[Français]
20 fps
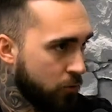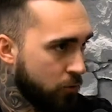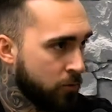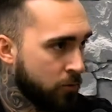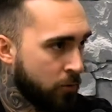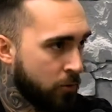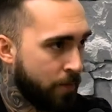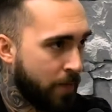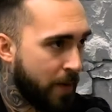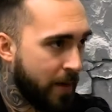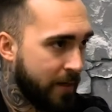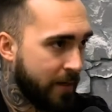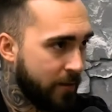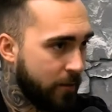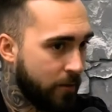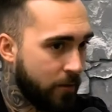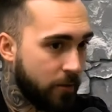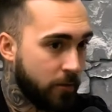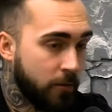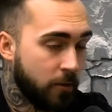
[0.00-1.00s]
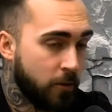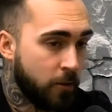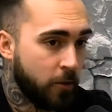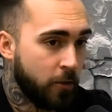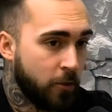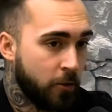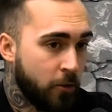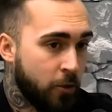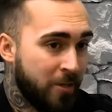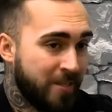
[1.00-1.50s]
on a parlé de,
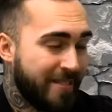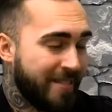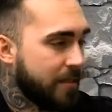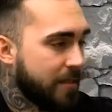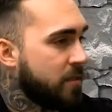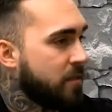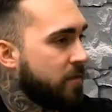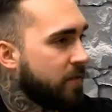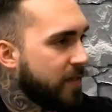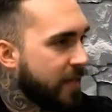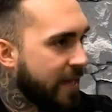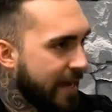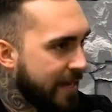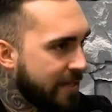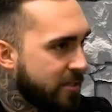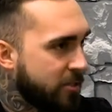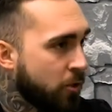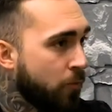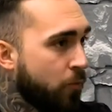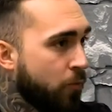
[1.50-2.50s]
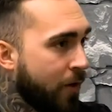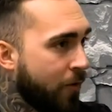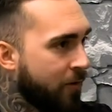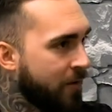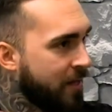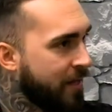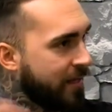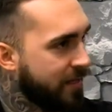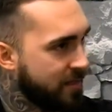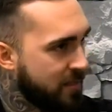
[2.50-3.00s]
certification pour avoir
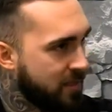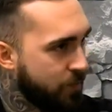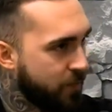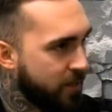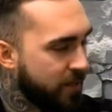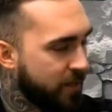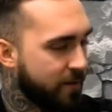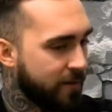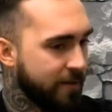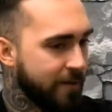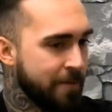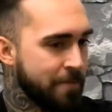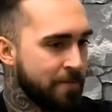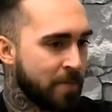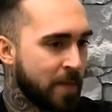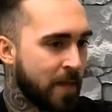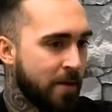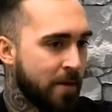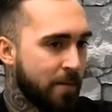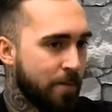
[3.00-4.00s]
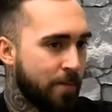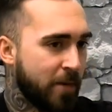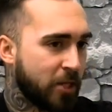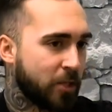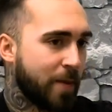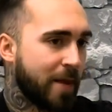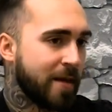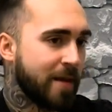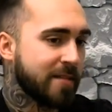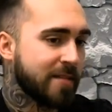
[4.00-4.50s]
de la crédibilité. Mais
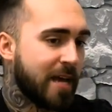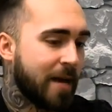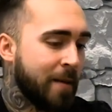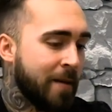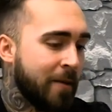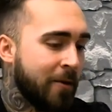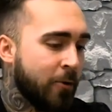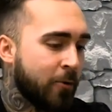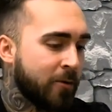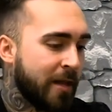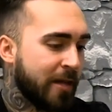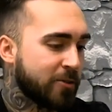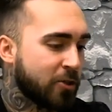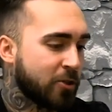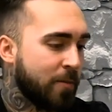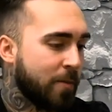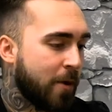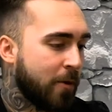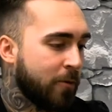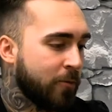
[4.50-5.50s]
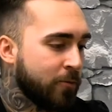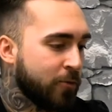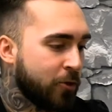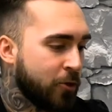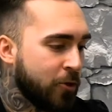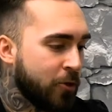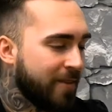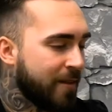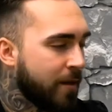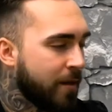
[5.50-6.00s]
je pense quand même qu'on est dans un monde
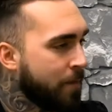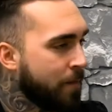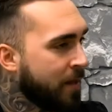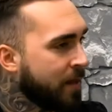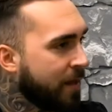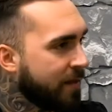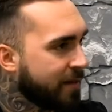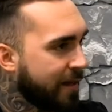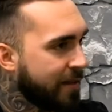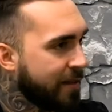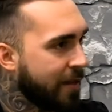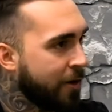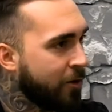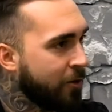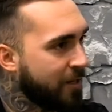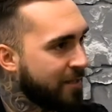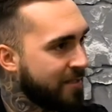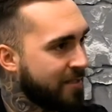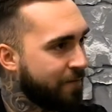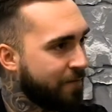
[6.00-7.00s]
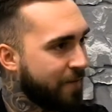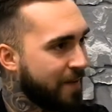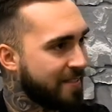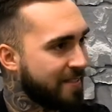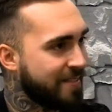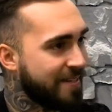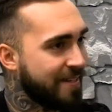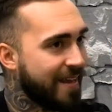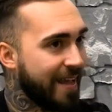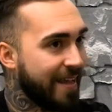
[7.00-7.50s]
il y a tellement d'entraîneurs que c'est
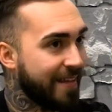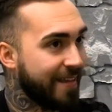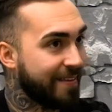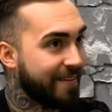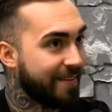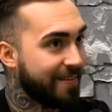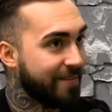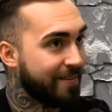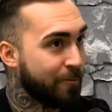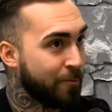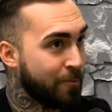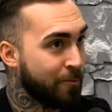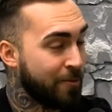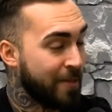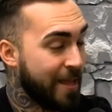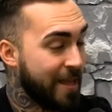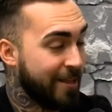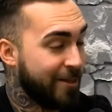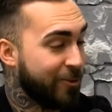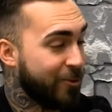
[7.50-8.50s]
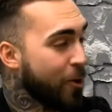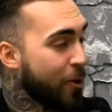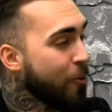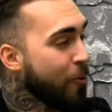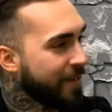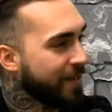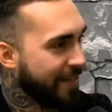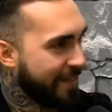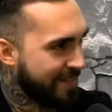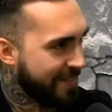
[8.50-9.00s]
facile d'être
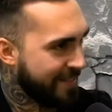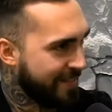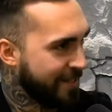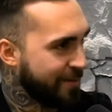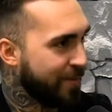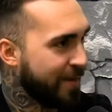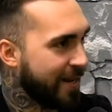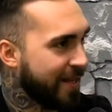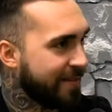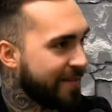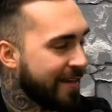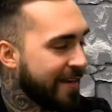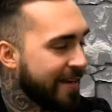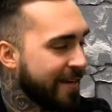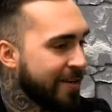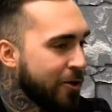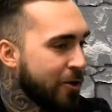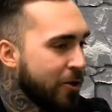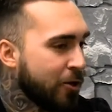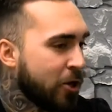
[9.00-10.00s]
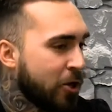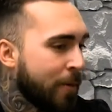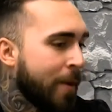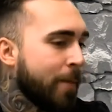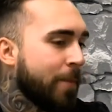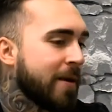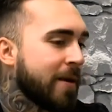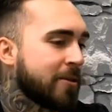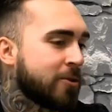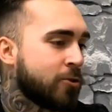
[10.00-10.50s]
non crédible là-dedans. Comment
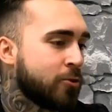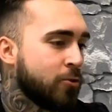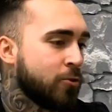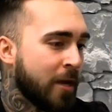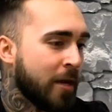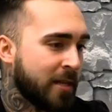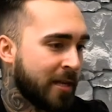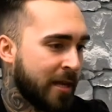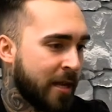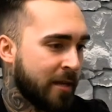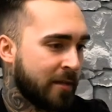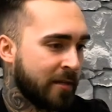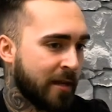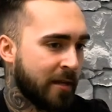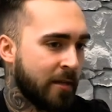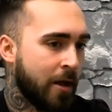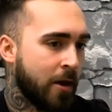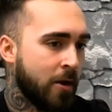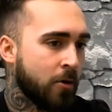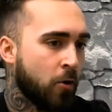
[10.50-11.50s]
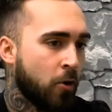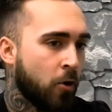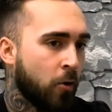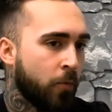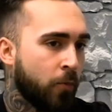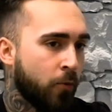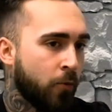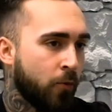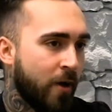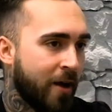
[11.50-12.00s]
penses-tu qu'en tant qu'entraîneur, on
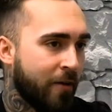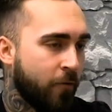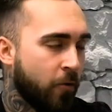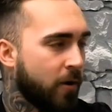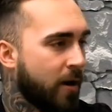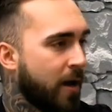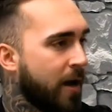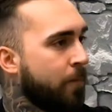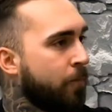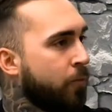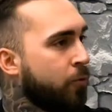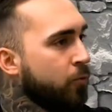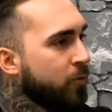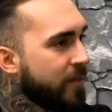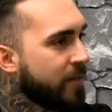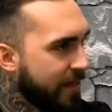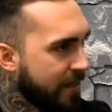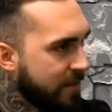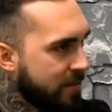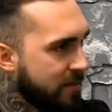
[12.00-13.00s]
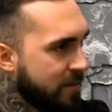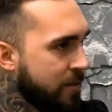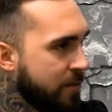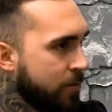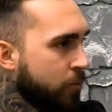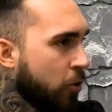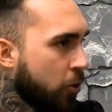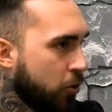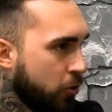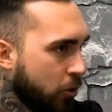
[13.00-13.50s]
peut avoir l'air plus
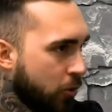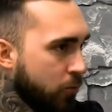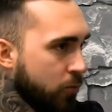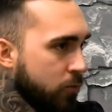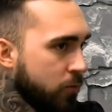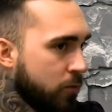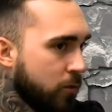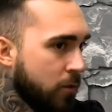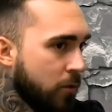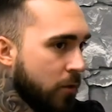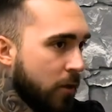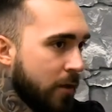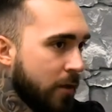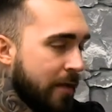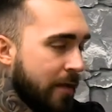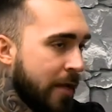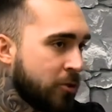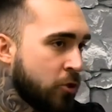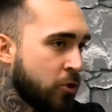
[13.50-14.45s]
crédible que d'autres dans un